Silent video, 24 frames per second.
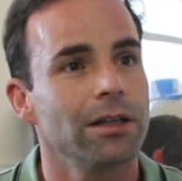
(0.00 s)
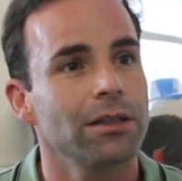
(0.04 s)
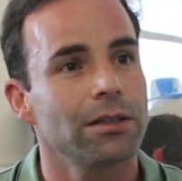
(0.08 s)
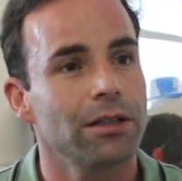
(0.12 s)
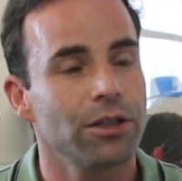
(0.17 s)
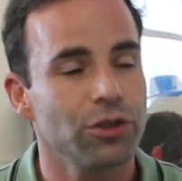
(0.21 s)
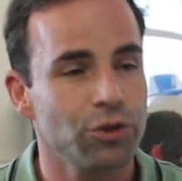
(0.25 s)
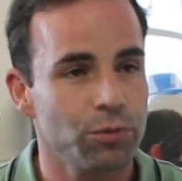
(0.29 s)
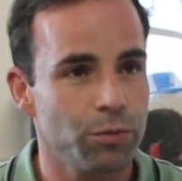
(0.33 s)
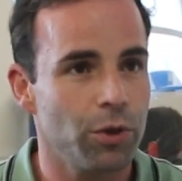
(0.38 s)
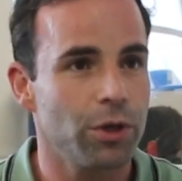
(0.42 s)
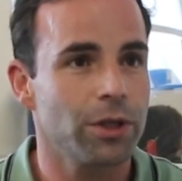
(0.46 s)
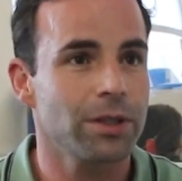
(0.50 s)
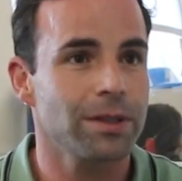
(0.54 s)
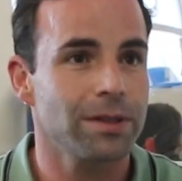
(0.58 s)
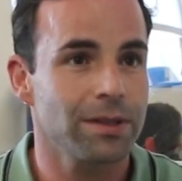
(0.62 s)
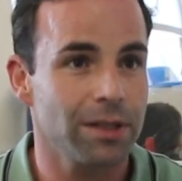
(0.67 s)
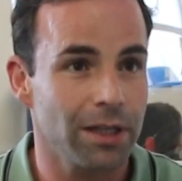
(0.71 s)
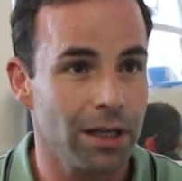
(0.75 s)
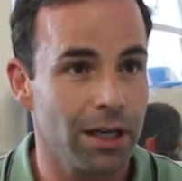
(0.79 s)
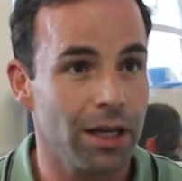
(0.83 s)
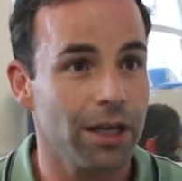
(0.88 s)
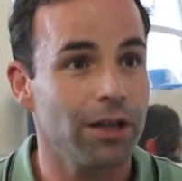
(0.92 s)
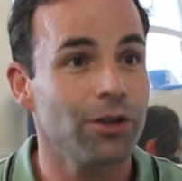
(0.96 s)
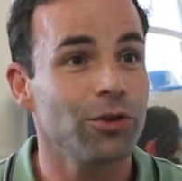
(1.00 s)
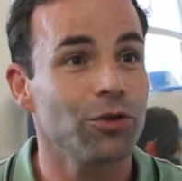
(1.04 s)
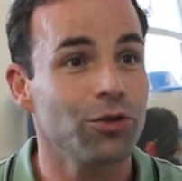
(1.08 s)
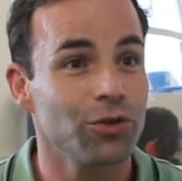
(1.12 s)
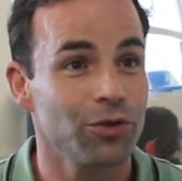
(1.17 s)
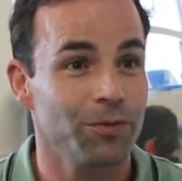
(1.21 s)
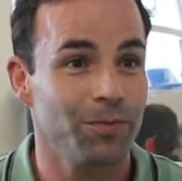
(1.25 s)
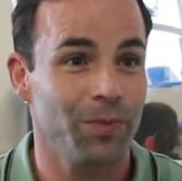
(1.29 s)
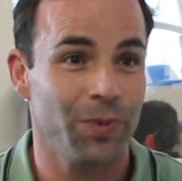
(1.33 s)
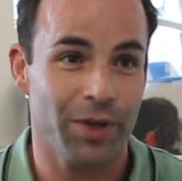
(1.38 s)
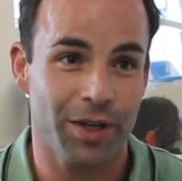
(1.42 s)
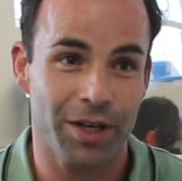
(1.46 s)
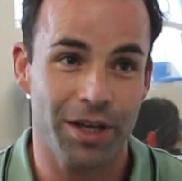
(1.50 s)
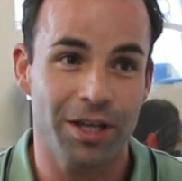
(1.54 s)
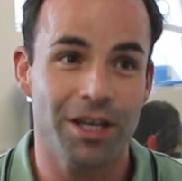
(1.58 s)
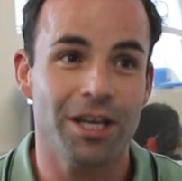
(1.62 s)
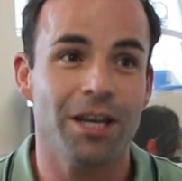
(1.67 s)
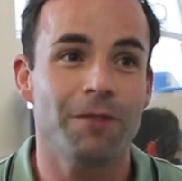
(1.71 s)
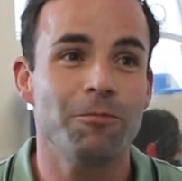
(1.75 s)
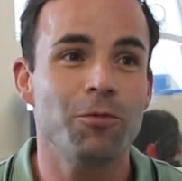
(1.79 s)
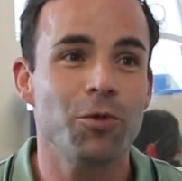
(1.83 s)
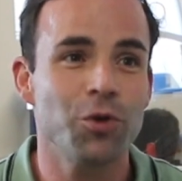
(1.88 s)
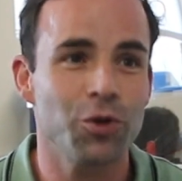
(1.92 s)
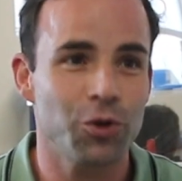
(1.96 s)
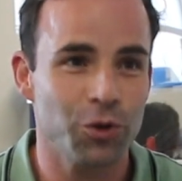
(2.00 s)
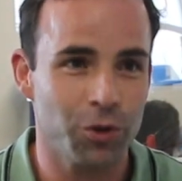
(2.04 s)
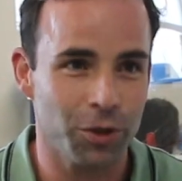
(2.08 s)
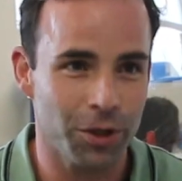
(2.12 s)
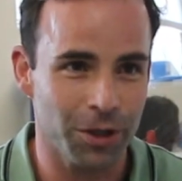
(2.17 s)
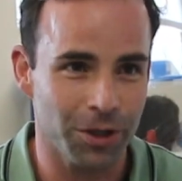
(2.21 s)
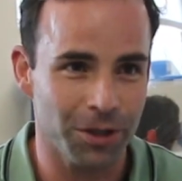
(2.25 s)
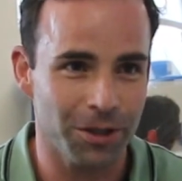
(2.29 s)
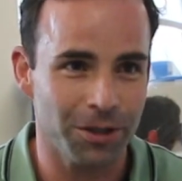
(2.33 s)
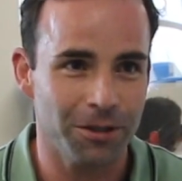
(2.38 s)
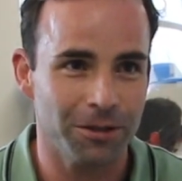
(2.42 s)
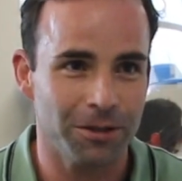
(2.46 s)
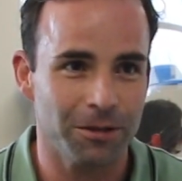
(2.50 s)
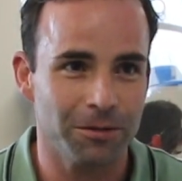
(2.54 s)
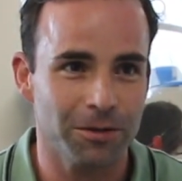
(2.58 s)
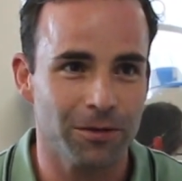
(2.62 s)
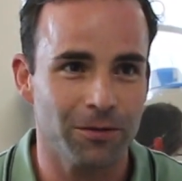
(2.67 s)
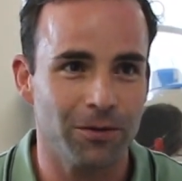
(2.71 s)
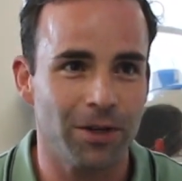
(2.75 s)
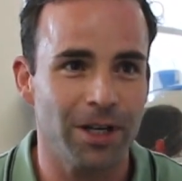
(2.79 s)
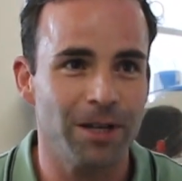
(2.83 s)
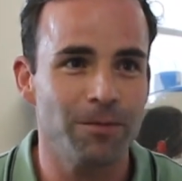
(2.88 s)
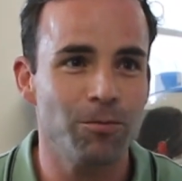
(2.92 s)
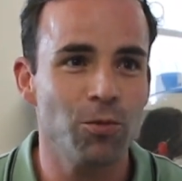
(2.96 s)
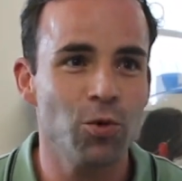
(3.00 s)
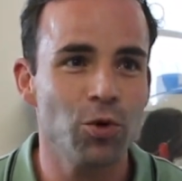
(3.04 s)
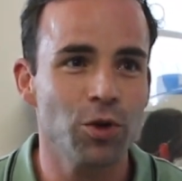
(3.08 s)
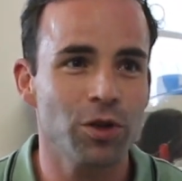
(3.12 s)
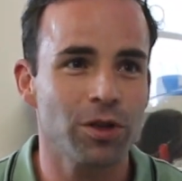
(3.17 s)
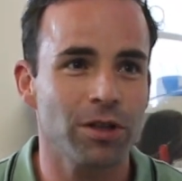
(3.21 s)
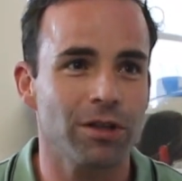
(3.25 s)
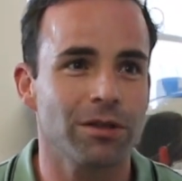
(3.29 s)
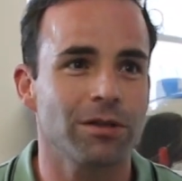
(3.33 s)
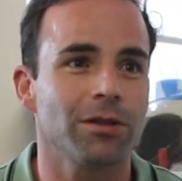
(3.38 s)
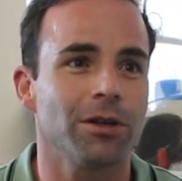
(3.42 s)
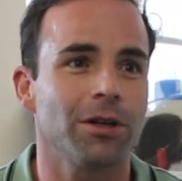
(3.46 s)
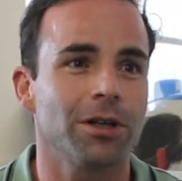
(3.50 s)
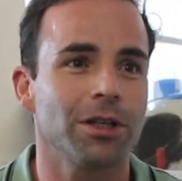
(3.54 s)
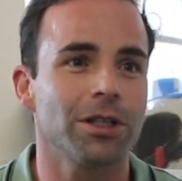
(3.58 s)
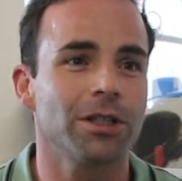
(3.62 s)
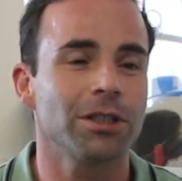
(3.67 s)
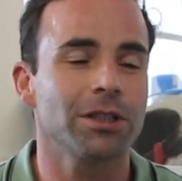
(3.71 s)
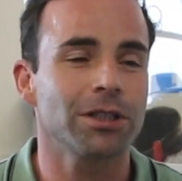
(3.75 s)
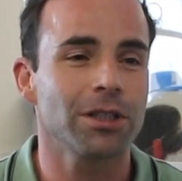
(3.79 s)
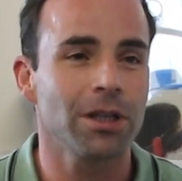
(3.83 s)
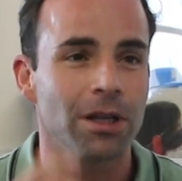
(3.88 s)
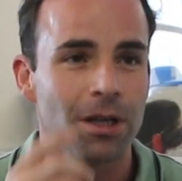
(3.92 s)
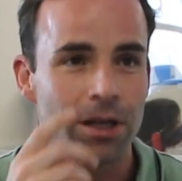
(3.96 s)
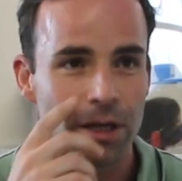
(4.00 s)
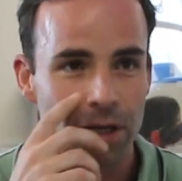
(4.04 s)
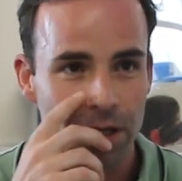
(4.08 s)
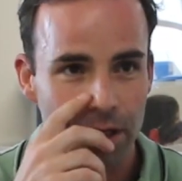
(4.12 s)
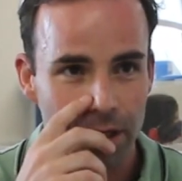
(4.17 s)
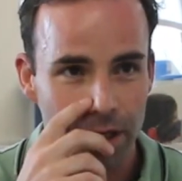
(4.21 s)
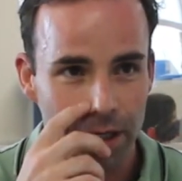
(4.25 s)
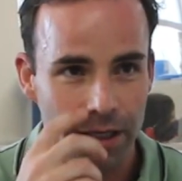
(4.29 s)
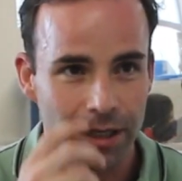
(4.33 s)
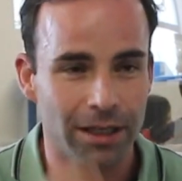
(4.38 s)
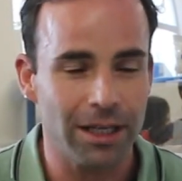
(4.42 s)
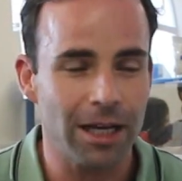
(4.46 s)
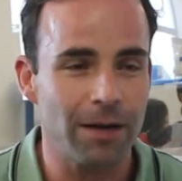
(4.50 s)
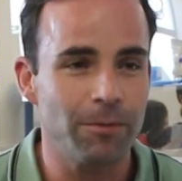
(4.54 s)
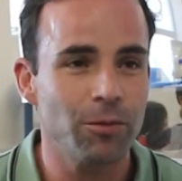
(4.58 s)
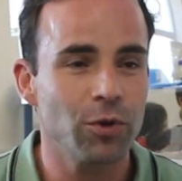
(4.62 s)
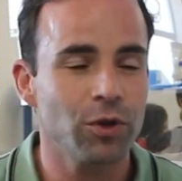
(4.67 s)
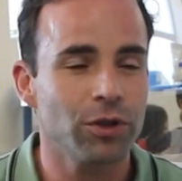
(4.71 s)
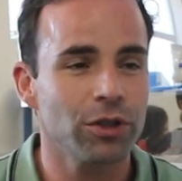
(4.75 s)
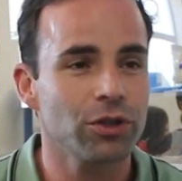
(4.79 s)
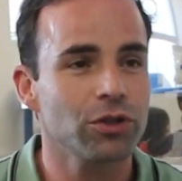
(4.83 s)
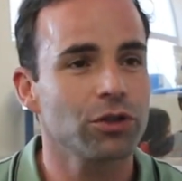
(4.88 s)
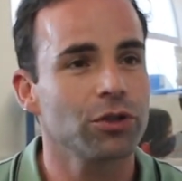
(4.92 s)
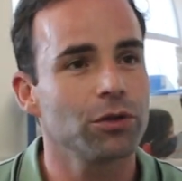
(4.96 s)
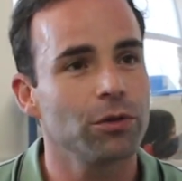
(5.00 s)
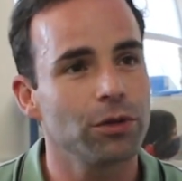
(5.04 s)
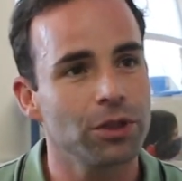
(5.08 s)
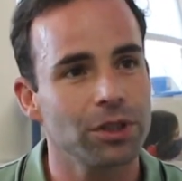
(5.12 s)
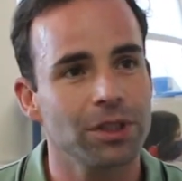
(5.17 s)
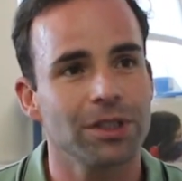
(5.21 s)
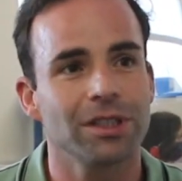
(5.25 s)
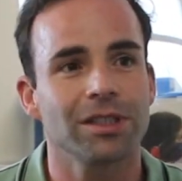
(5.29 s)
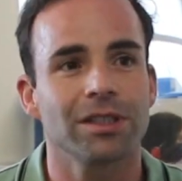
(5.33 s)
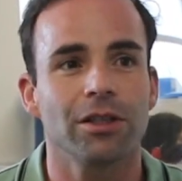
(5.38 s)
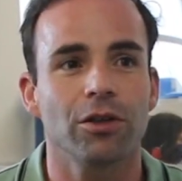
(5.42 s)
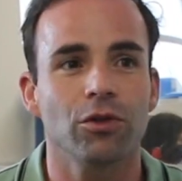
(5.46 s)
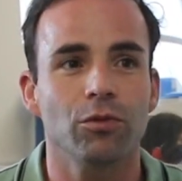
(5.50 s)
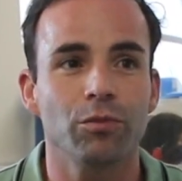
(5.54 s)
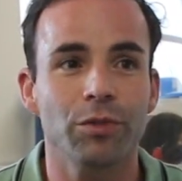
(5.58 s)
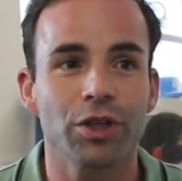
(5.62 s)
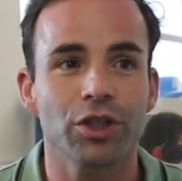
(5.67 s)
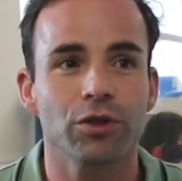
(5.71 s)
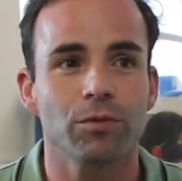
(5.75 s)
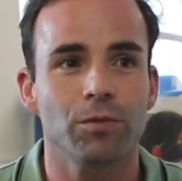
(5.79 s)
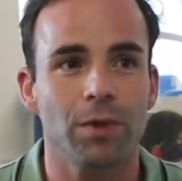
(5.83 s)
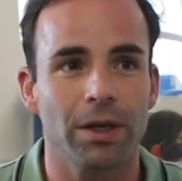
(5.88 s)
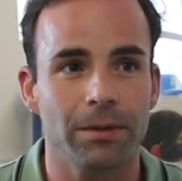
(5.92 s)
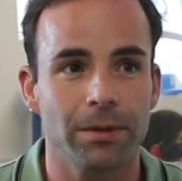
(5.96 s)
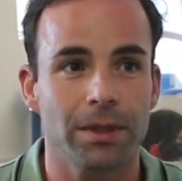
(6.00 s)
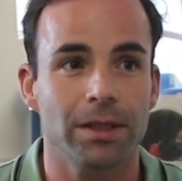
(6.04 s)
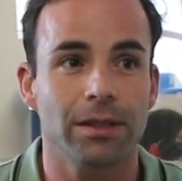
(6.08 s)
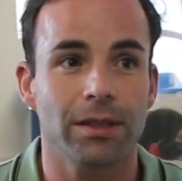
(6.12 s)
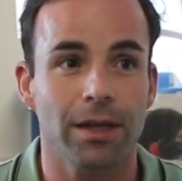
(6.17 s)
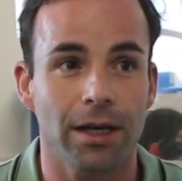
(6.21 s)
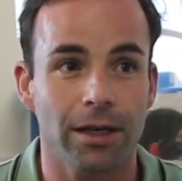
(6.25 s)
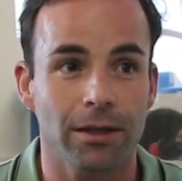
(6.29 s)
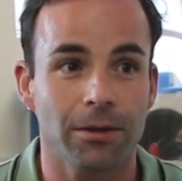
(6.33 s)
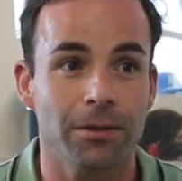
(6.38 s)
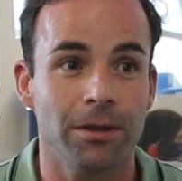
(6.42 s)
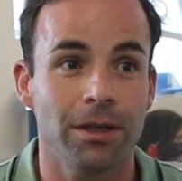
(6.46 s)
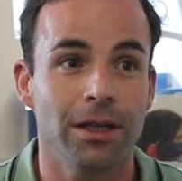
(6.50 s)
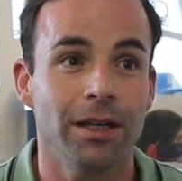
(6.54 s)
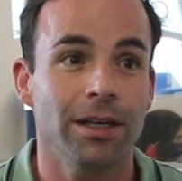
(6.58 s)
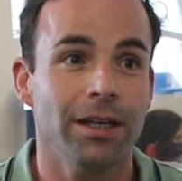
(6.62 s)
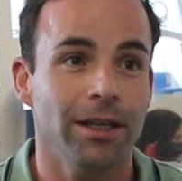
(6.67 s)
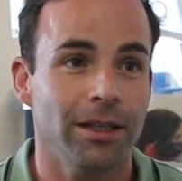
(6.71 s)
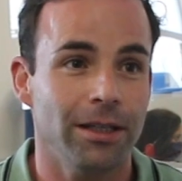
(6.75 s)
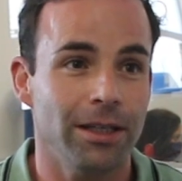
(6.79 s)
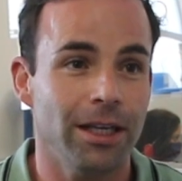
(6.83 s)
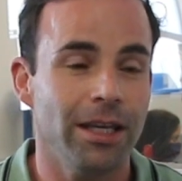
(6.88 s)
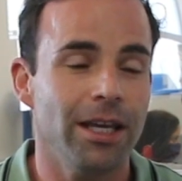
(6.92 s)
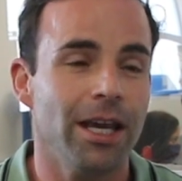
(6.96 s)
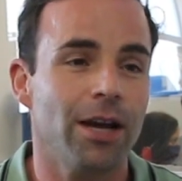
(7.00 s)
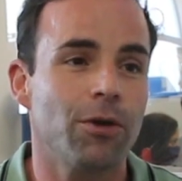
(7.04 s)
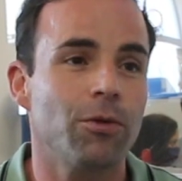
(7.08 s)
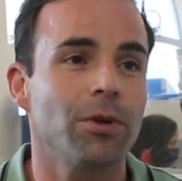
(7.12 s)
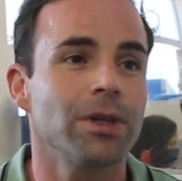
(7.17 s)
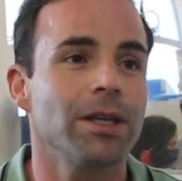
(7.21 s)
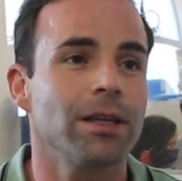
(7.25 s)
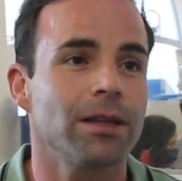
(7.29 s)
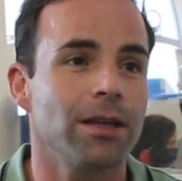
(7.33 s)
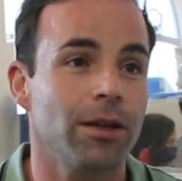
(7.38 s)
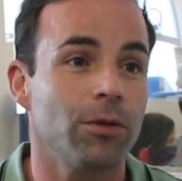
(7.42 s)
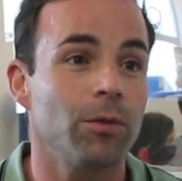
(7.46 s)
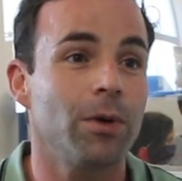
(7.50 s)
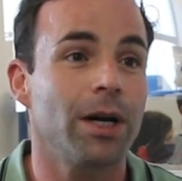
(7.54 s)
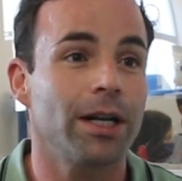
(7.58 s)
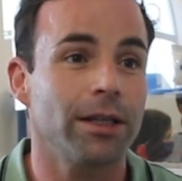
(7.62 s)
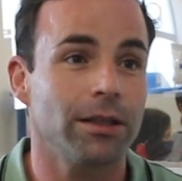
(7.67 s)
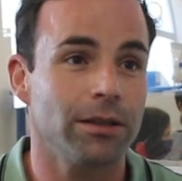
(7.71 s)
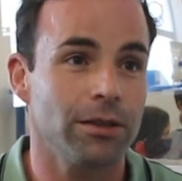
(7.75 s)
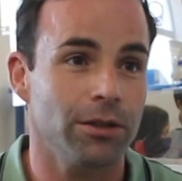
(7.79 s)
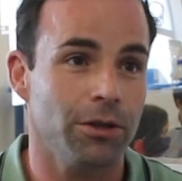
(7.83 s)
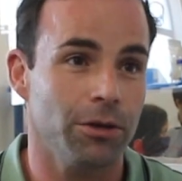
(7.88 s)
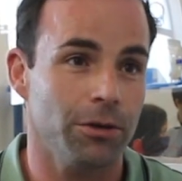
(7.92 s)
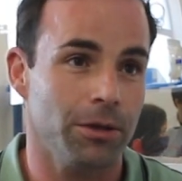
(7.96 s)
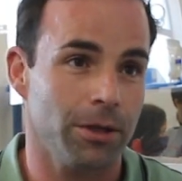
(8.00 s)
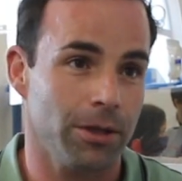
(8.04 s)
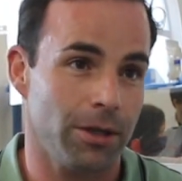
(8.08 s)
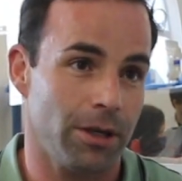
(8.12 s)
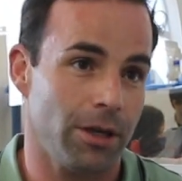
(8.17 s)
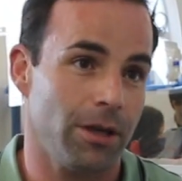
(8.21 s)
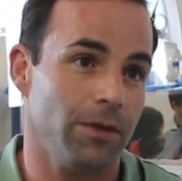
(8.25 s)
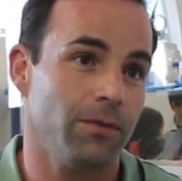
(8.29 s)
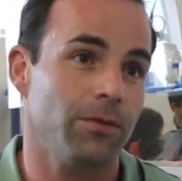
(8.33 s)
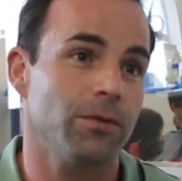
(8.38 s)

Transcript: transportes aéreos. Aí é muito crítico, estamos a falar em muitas horas em que há muitas pessoas que estão no mesmo habitáculo e aí a qualidade do ar interior é